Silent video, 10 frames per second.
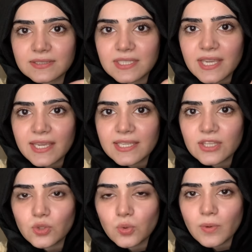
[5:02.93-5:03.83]
ठीक है ये
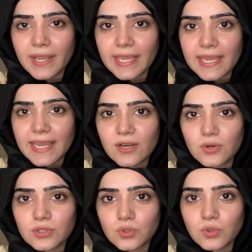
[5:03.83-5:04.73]
दो है एक
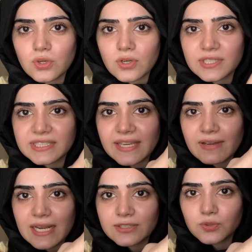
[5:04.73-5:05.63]
और दो ये
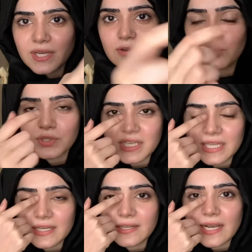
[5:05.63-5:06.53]
वाला जो है ना
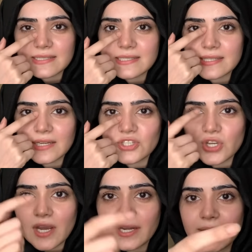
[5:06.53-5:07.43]
उनकी ग्लासेस का
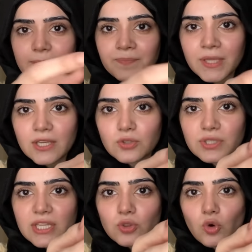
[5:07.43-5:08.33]
निशान है तो
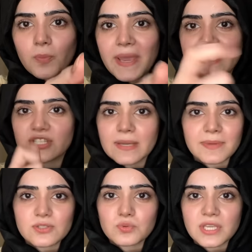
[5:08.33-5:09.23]
ये दो पैच हैं
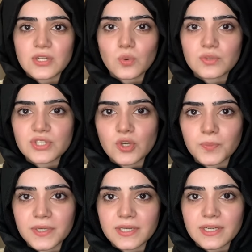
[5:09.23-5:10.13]
बस उनकी नोज के
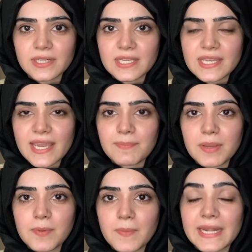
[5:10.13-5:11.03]
ऊपर ठीक है अभी
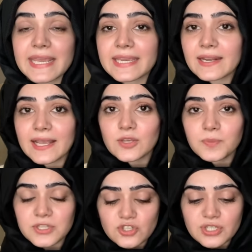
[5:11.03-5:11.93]
भी मैं लेकर आई हूँ
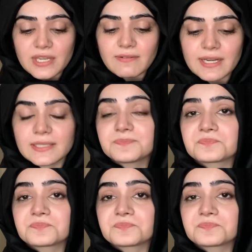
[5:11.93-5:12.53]
पिक्चर ये वाली